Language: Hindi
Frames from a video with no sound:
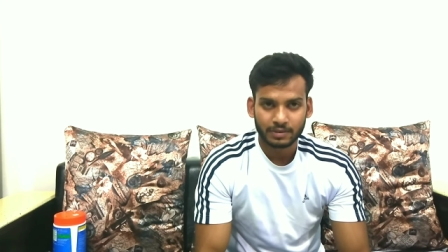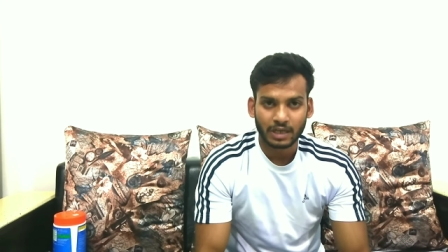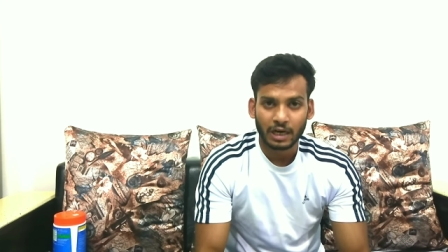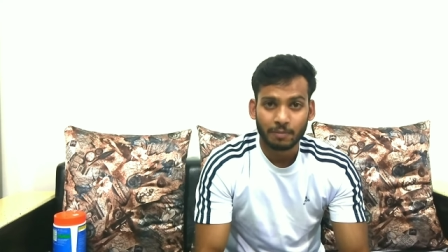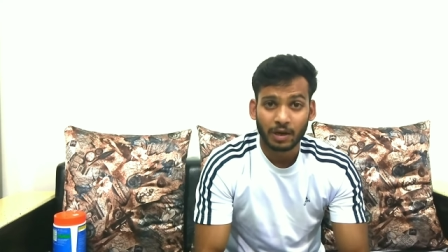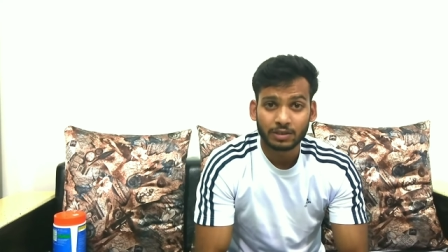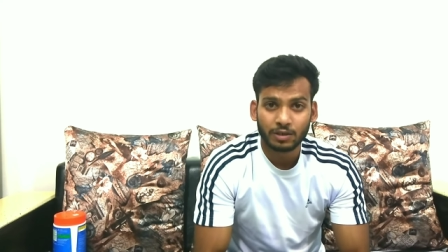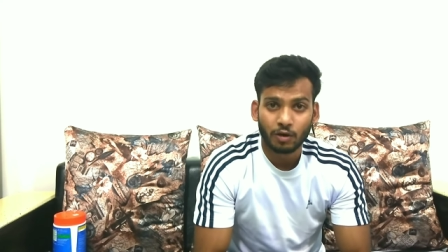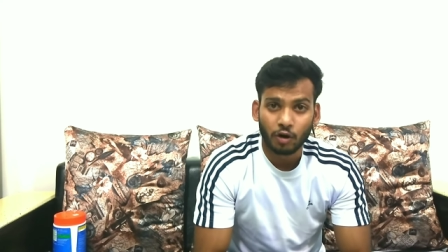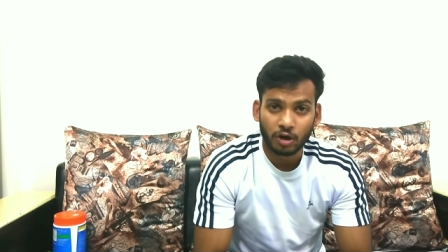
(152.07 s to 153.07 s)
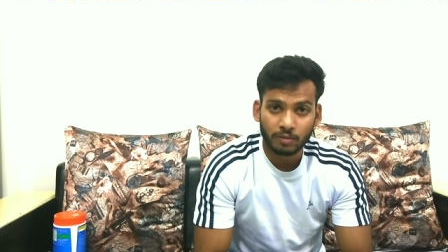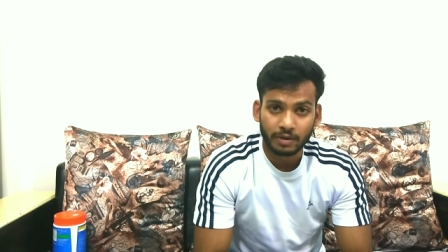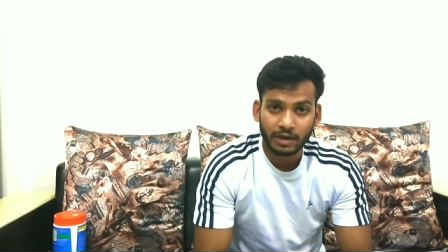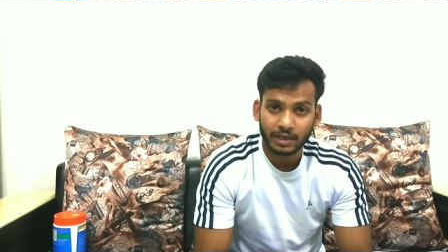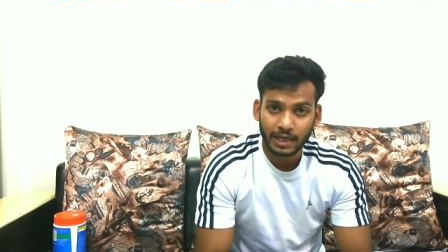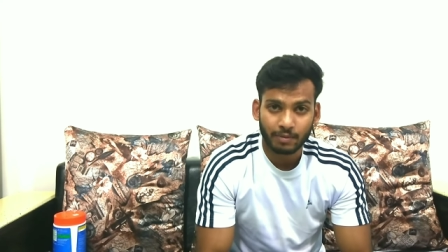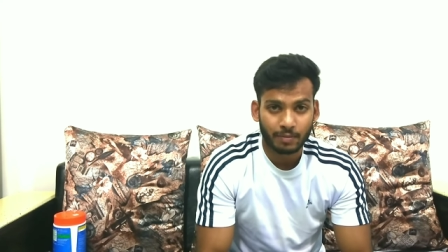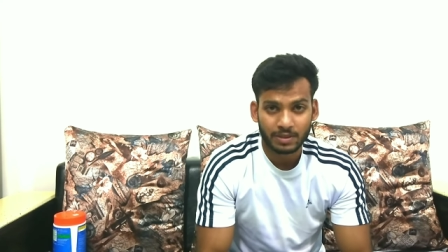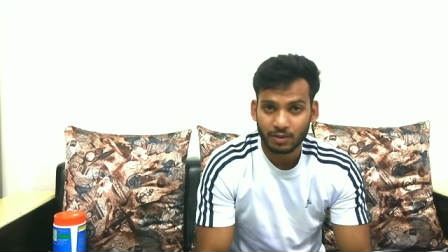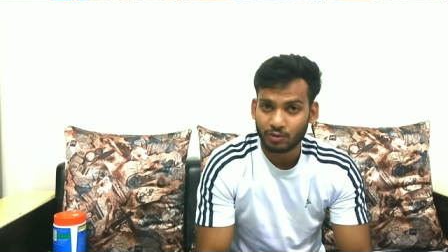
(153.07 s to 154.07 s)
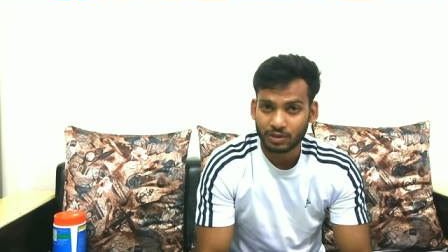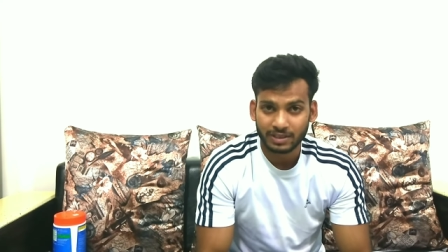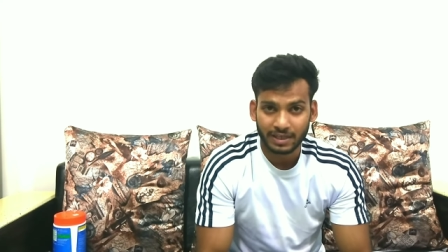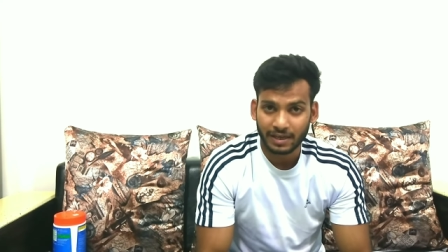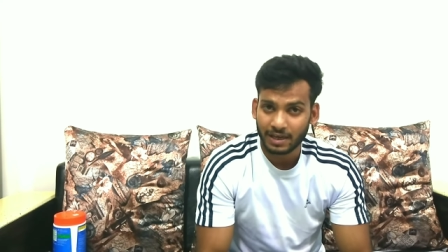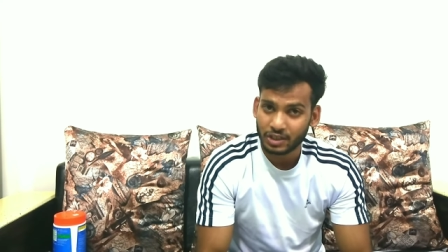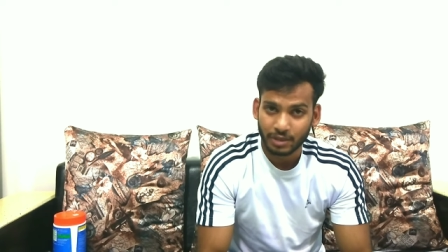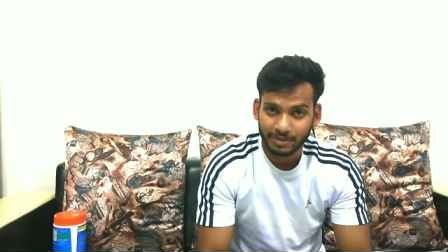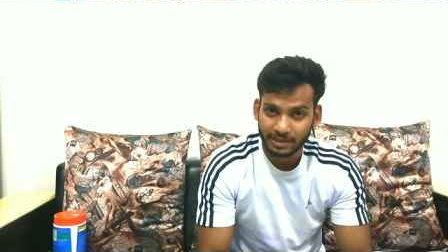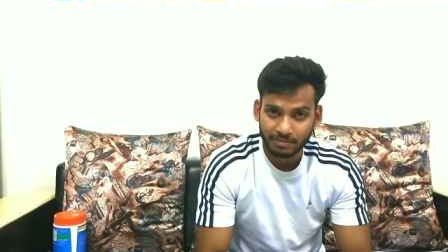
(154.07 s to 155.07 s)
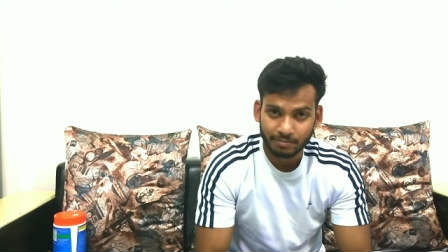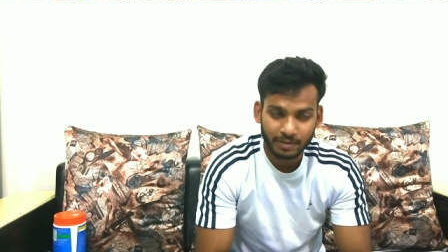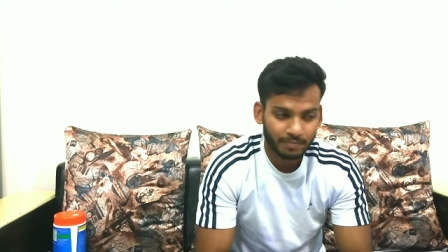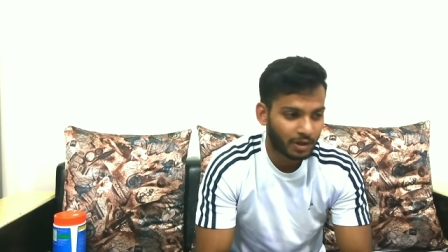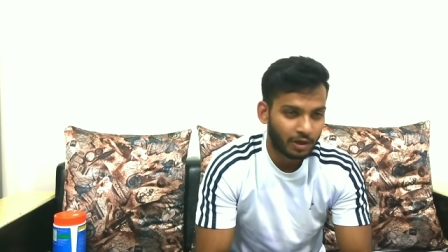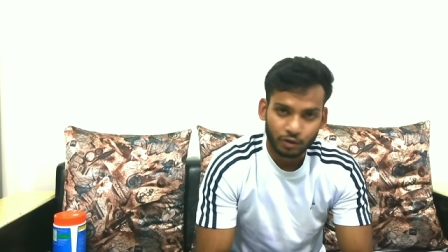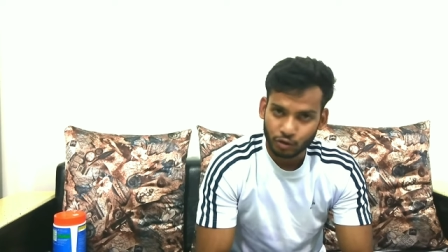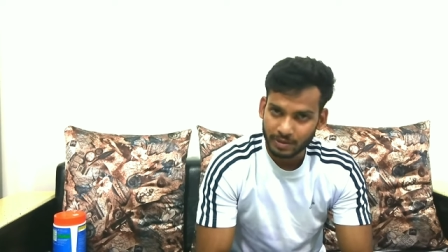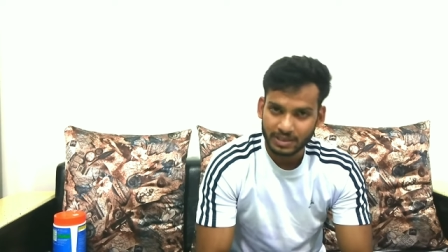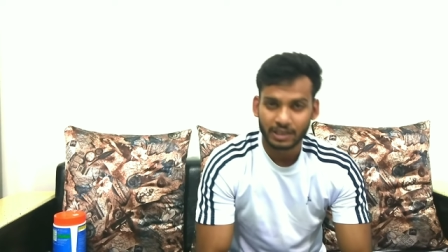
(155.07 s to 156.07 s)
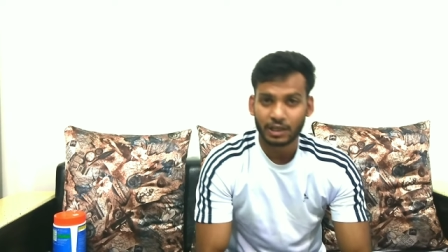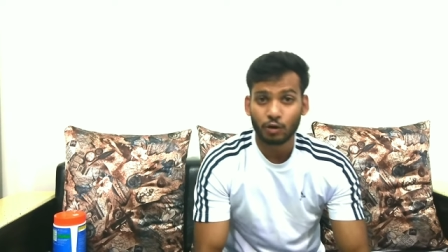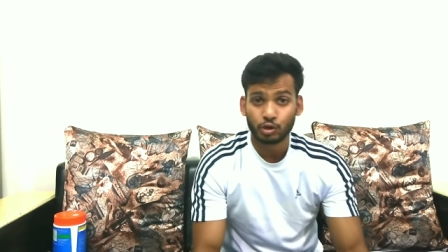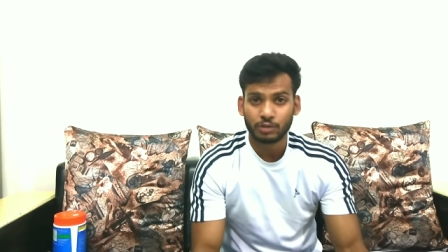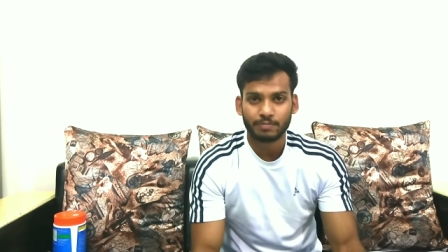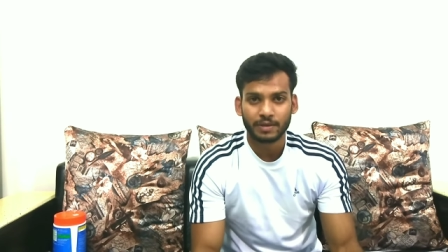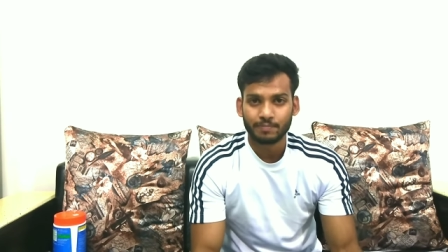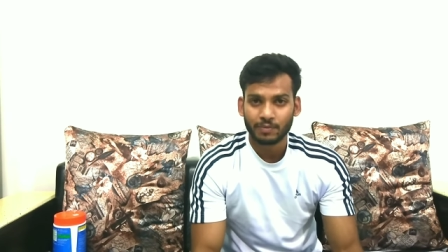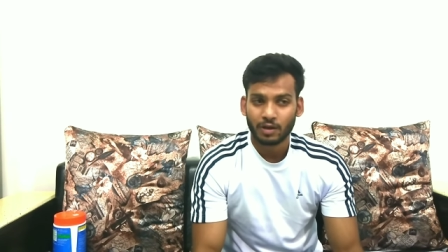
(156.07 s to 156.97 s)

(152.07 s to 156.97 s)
साढ़े पाँच और मेरा टाइम हमेशा होता है जाने का छः बजे जिम पे तो मैं चलता हूँ जिम पे